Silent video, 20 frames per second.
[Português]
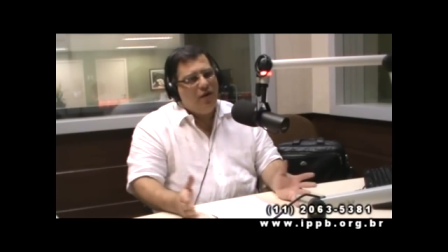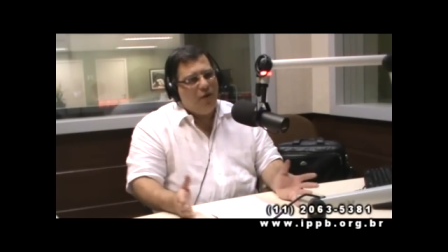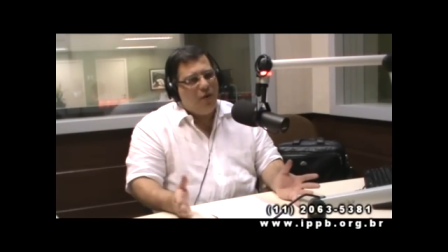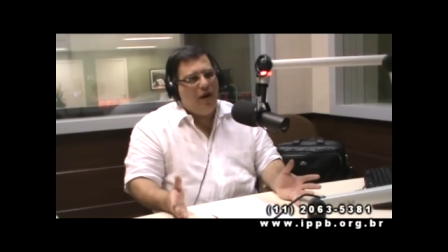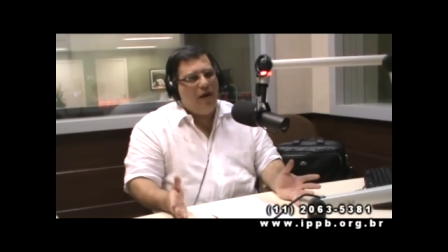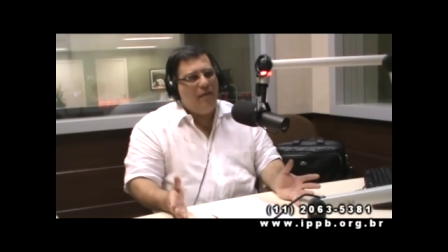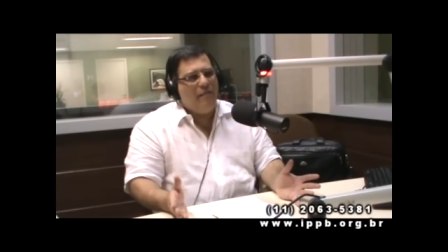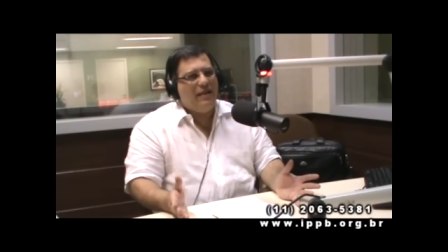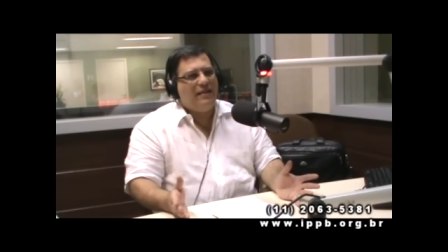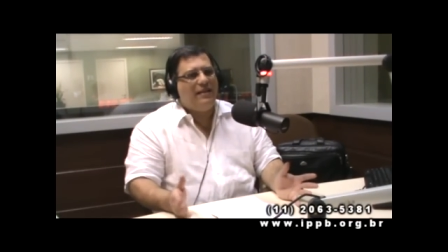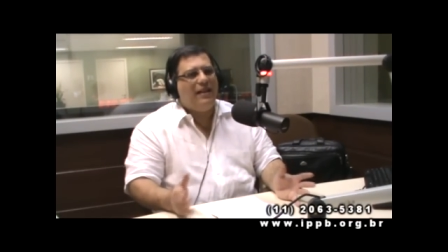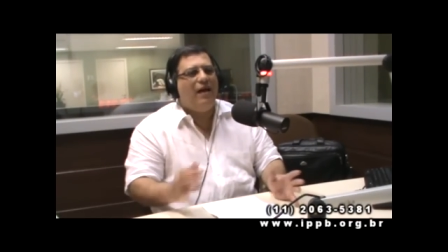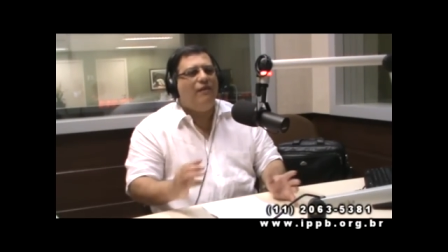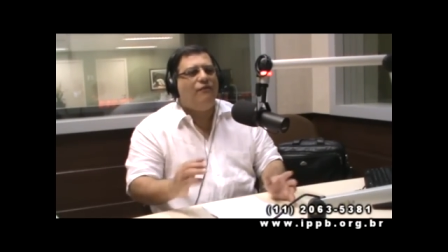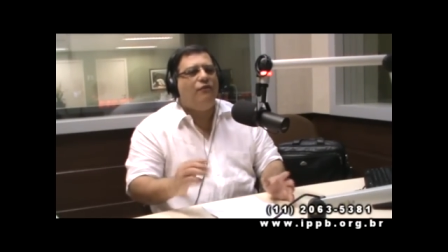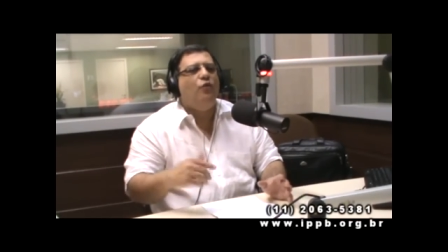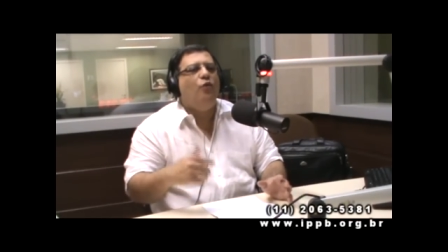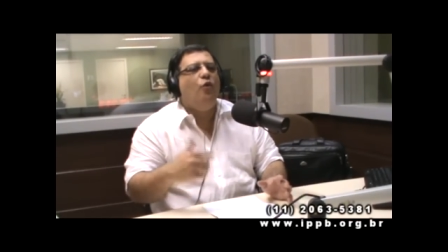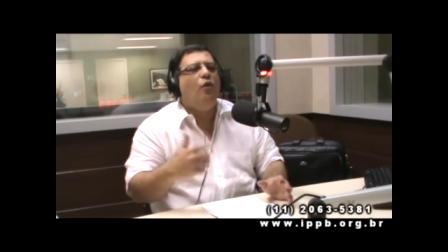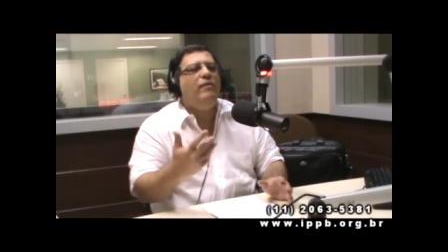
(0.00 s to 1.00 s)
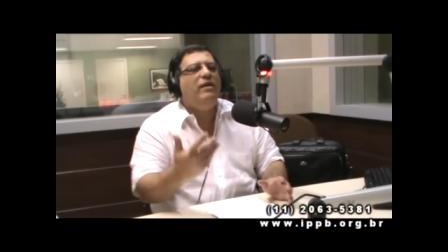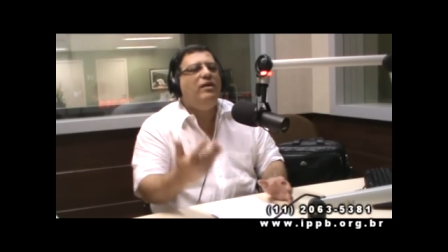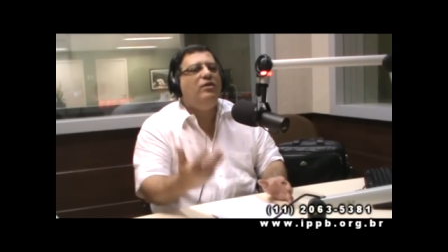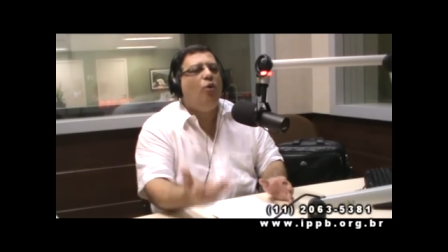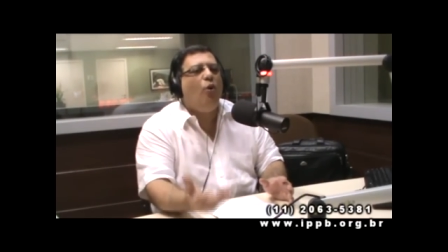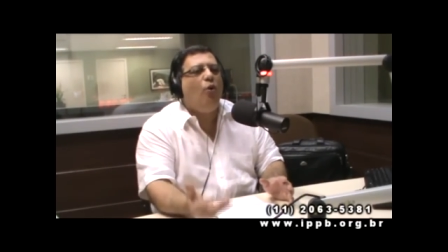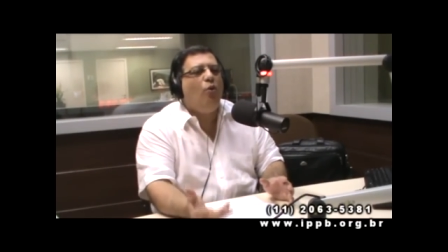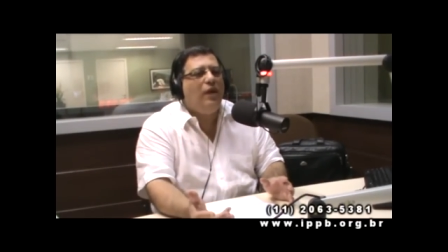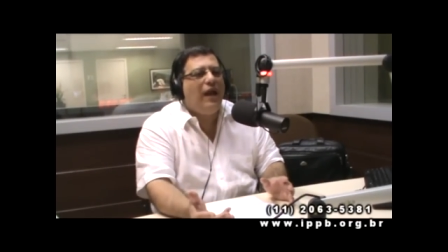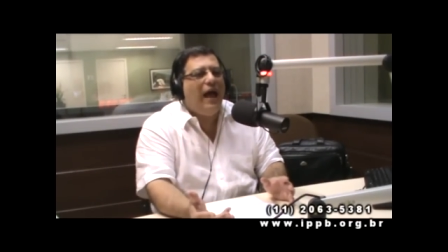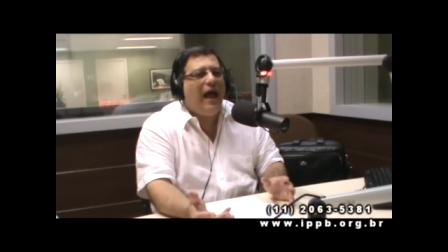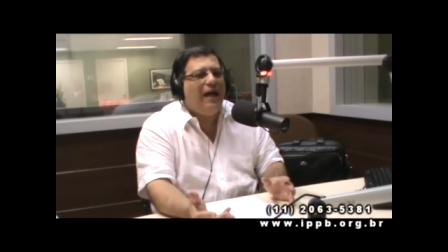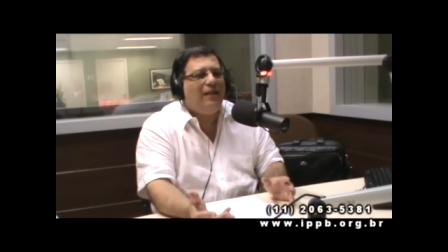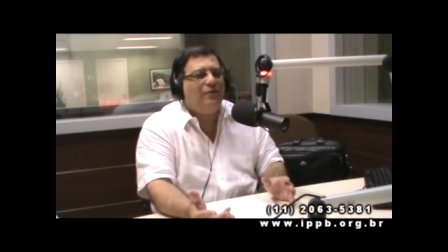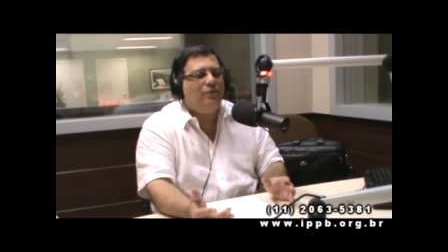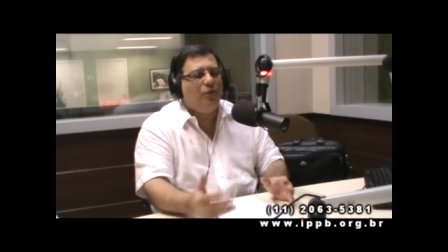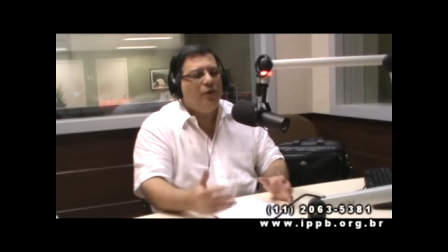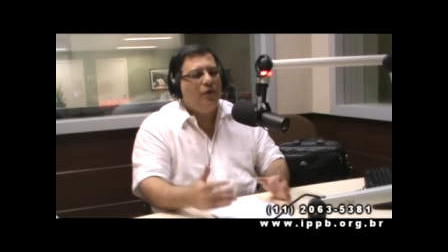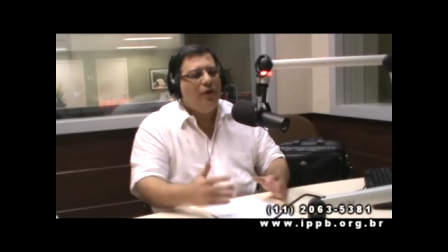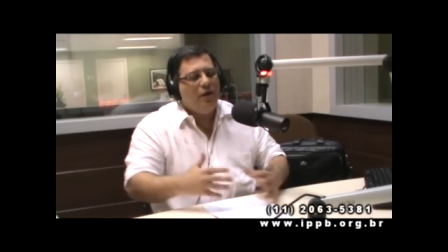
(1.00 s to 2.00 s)
Qual é a metáfora? Um homem
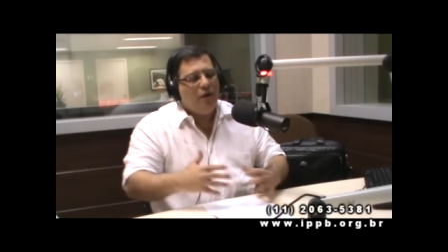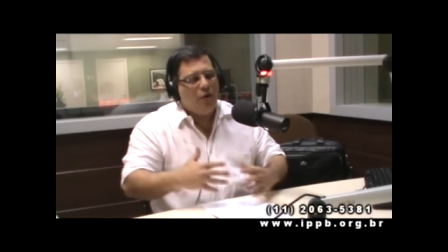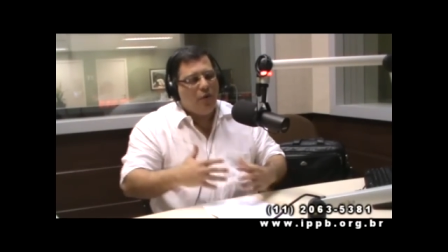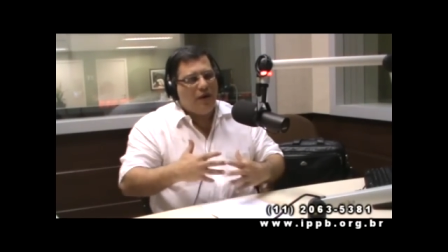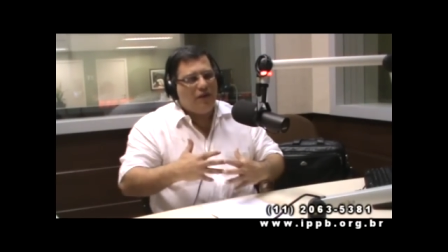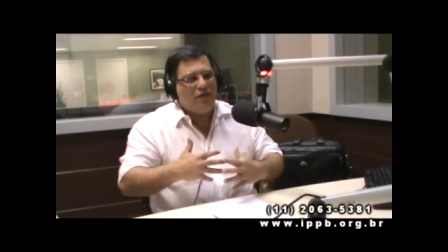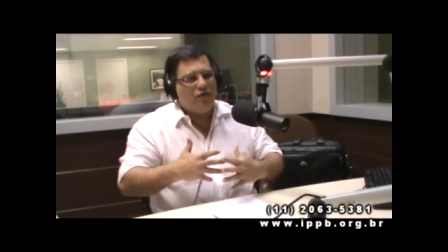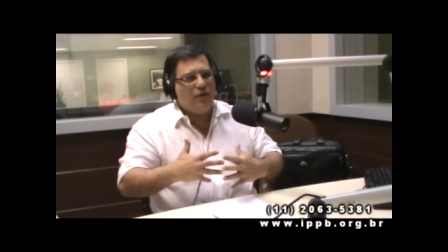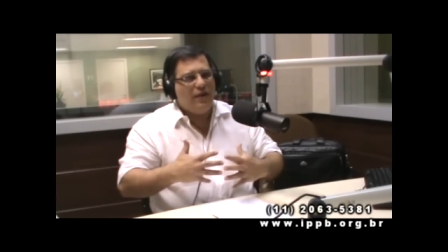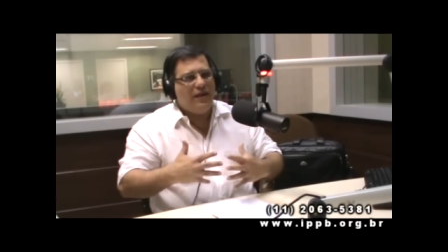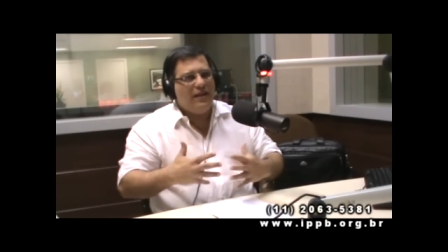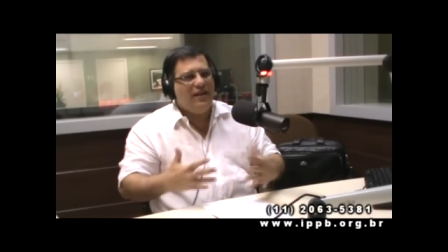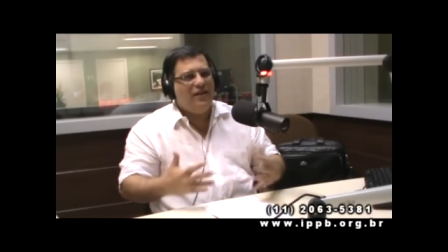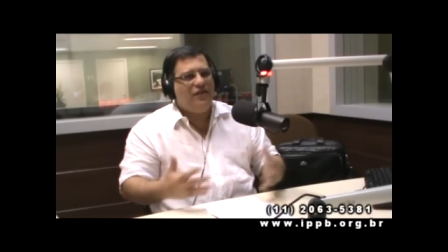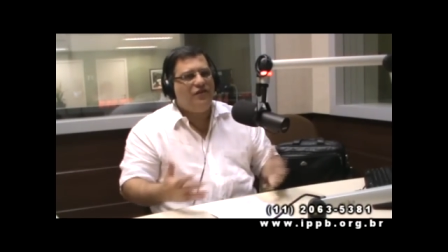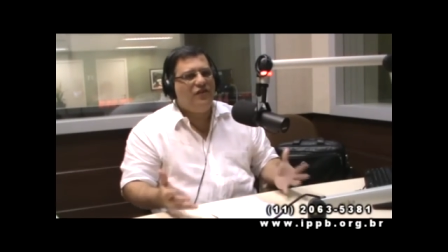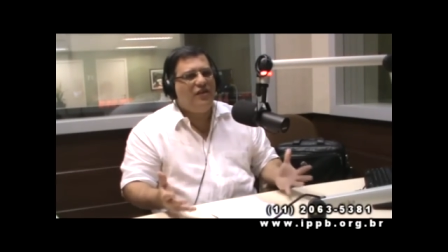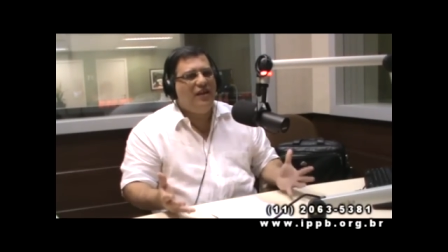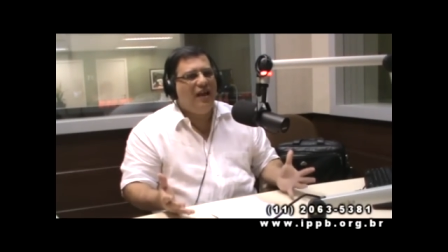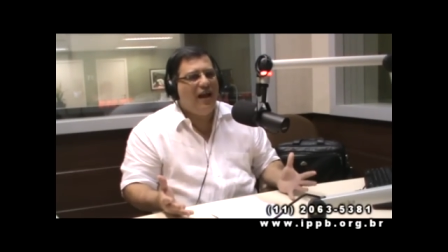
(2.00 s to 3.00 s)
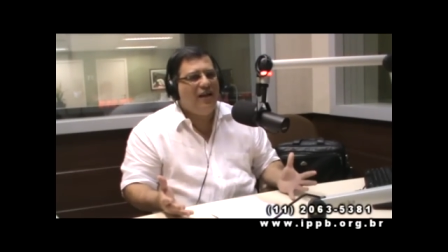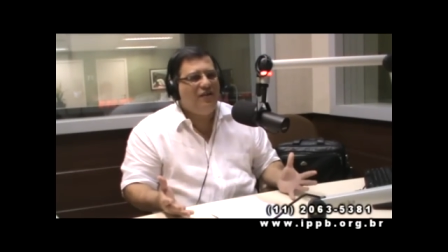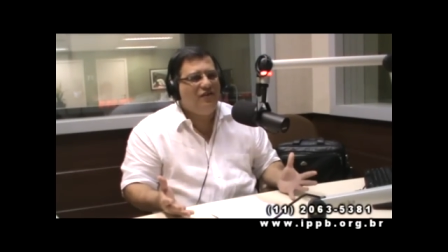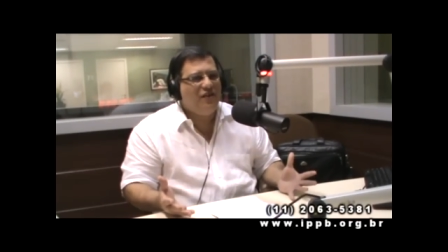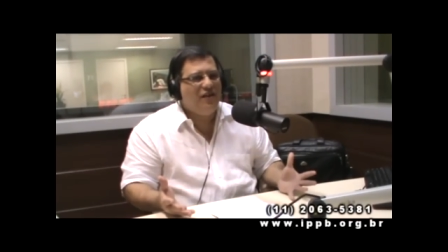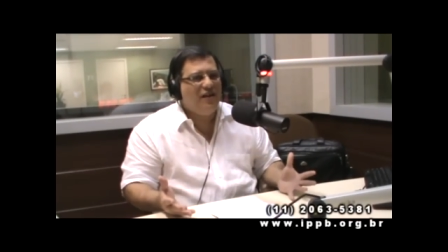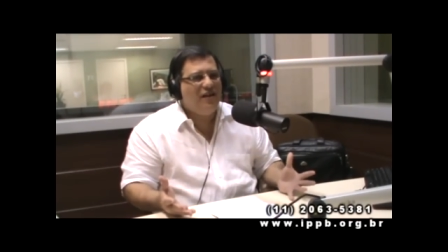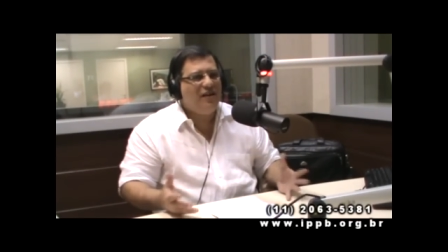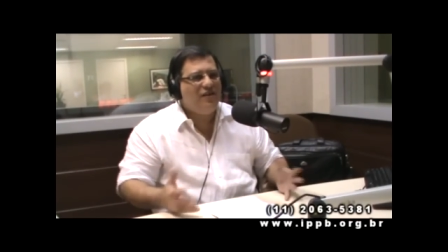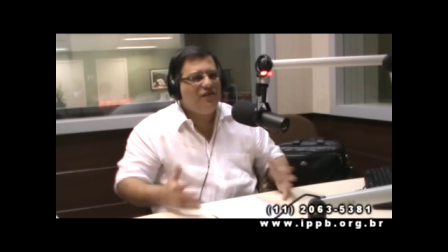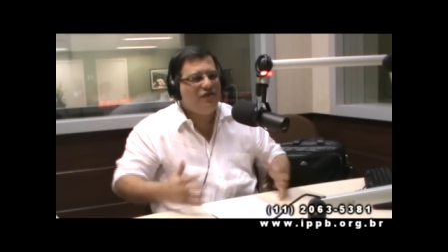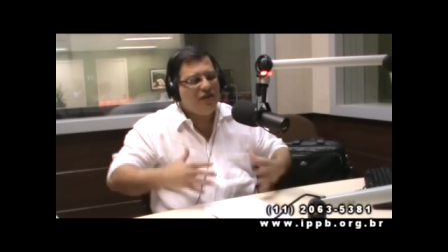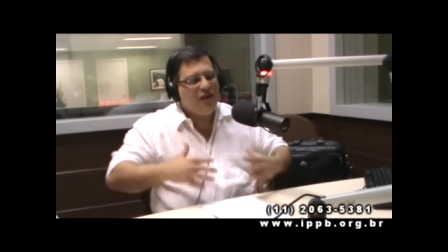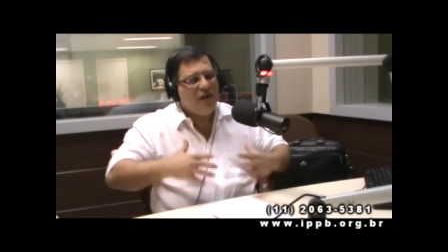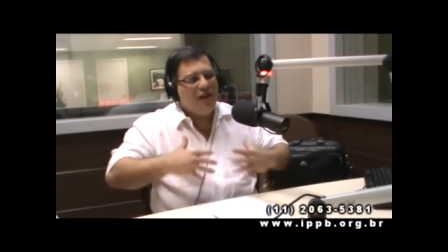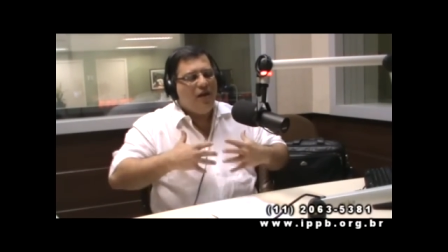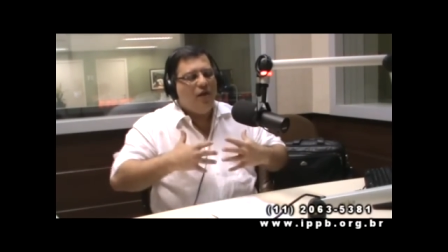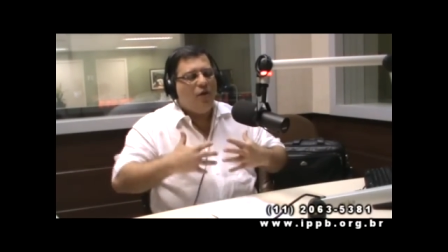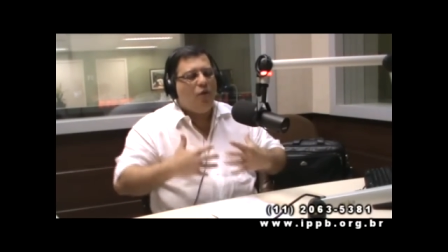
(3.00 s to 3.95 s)
dourado, com a sua energia irradiante,